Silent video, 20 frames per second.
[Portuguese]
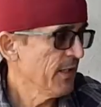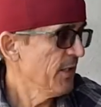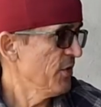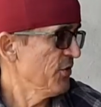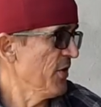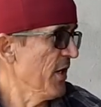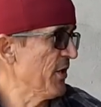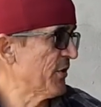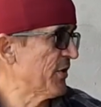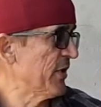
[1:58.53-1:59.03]

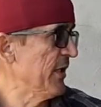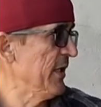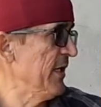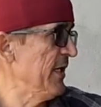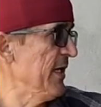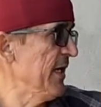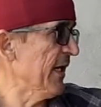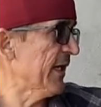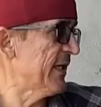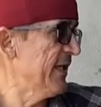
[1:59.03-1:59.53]
Gente,
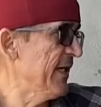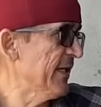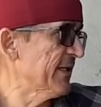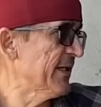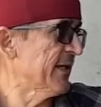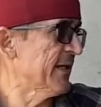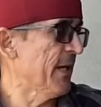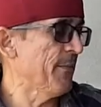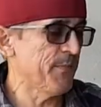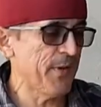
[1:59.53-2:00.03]
e aqui
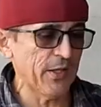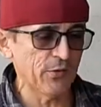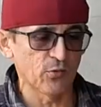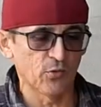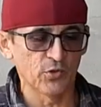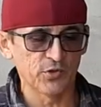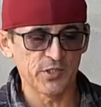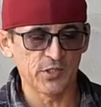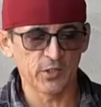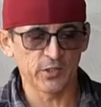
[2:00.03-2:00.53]
esse
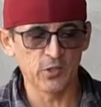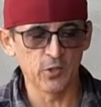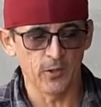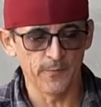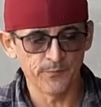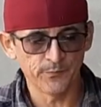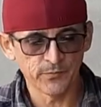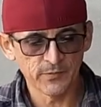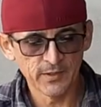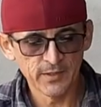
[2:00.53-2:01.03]
campeador gente, aqui, ó.
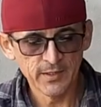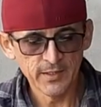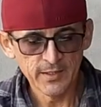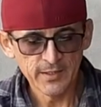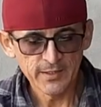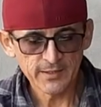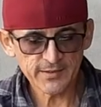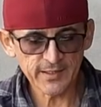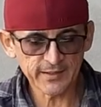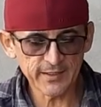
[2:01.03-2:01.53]

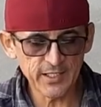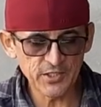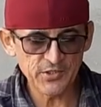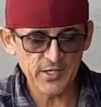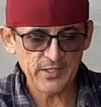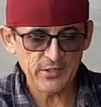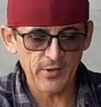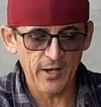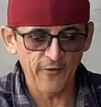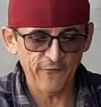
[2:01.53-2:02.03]
Isso aqui,
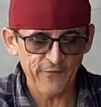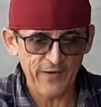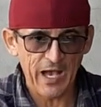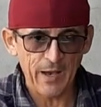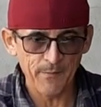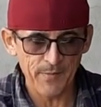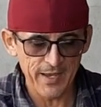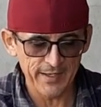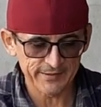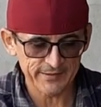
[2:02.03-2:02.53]
gente, é uma
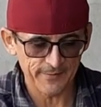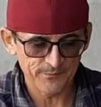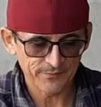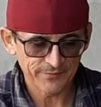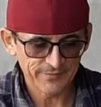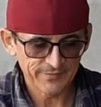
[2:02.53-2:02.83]
ferramenta,